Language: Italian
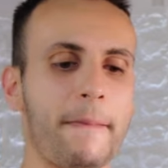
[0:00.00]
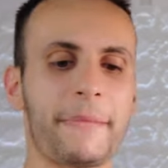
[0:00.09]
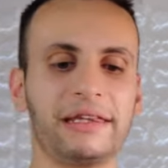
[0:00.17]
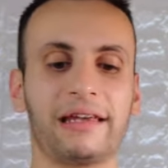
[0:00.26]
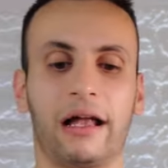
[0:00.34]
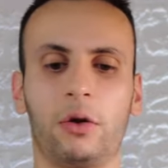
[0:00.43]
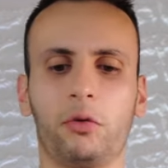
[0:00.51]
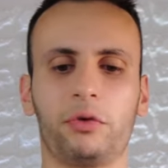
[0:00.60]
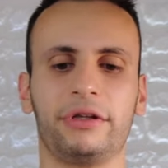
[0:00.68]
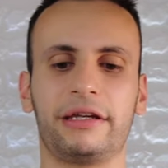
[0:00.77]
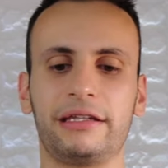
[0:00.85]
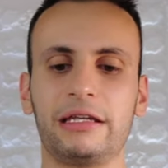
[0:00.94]
è metallo,
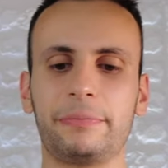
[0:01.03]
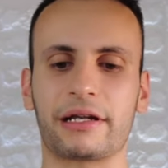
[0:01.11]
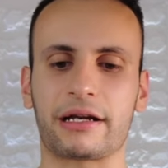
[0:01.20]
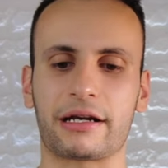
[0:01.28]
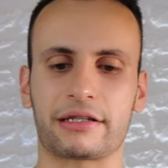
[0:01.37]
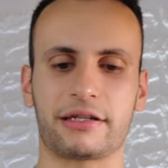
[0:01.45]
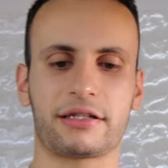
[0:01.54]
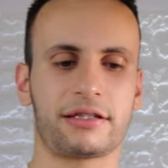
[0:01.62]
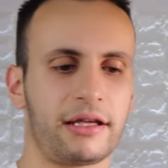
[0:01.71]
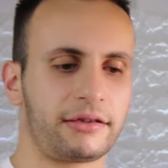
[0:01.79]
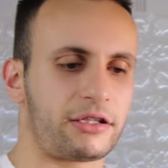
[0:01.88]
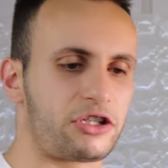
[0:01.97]
quindi iper
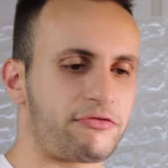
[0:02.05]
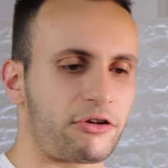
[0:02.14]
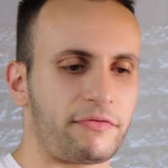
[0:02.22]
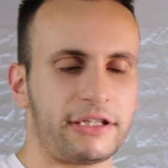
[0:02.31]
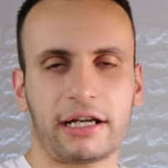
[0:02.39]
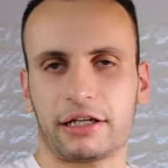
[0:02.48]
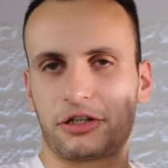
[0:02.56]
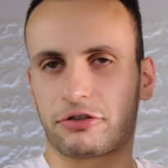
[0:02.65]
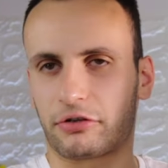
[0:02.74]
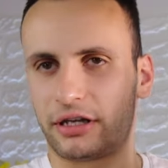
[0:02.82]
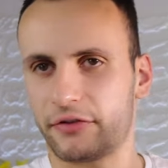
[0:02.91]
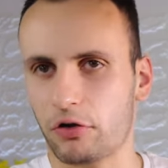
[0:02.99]
resistente, ci fanno vedere che ci
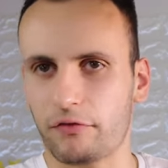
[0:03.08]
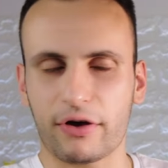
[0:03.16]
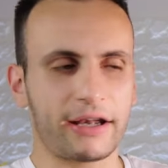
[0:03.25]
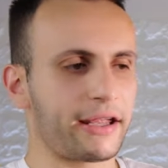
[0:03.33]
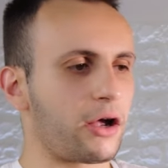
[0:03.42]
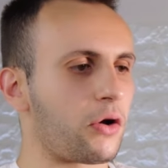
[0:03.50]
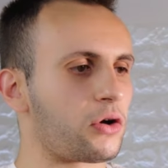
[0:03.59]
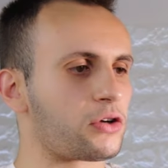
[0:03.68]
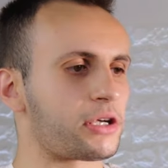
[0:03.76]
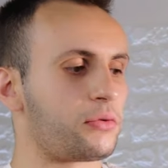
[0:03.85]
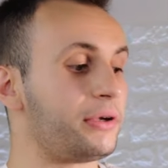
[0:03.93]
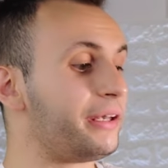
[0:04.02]
sollevano varie
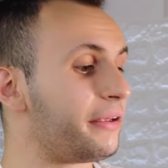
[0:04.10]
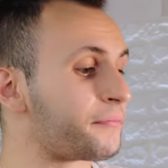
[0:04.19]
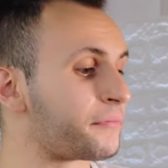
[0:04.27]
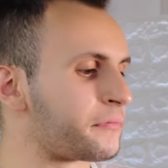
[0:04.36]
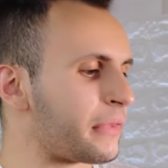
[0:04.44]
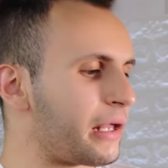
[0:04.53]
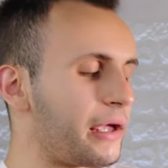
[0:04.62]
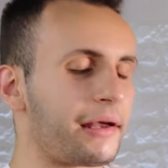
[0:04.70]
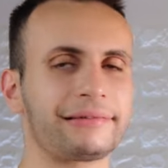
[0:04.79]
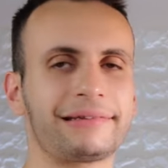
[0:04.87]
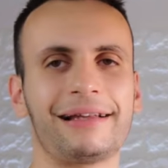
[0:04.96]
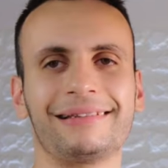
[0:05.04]
cose, quindi
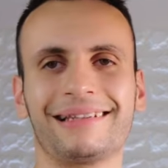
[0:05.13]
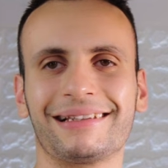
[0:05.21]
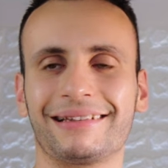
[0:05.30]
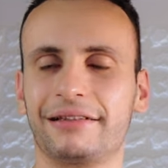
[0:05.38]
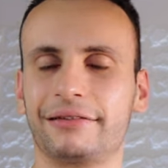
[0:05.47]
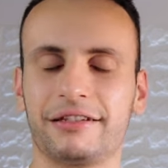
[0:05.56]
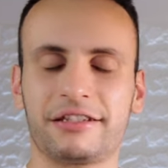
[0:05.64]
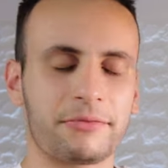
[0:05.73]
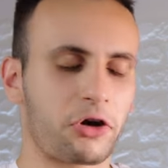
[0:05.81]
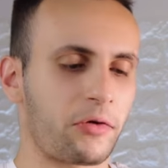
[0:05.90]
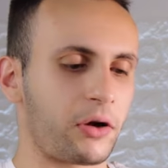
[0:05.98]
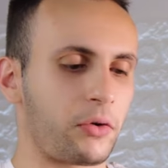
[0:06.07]
tanta
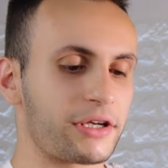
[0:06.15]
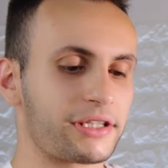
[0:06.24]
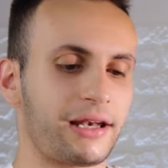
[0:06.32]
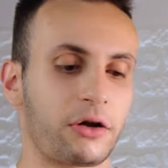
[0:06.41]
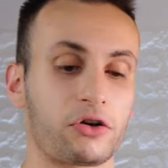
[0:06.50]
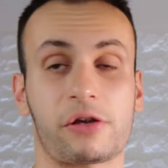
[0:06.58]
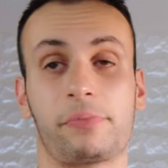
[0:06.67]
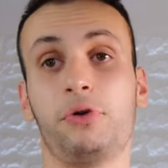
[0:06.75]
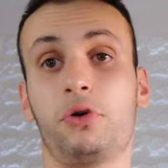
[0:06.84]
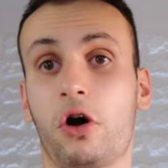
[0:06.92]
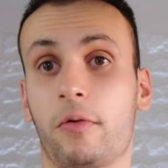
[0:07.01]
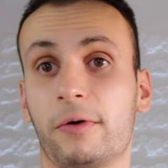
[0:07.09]
tantissima roba questa è la cosa
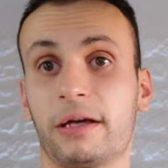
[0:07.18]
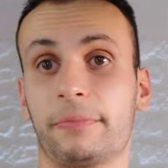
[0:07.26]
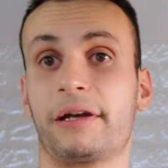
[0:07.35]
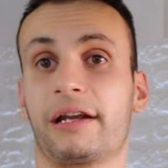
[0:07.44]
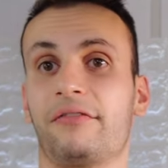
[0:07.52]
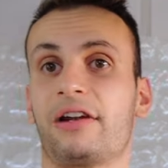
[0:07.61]
più comoda perché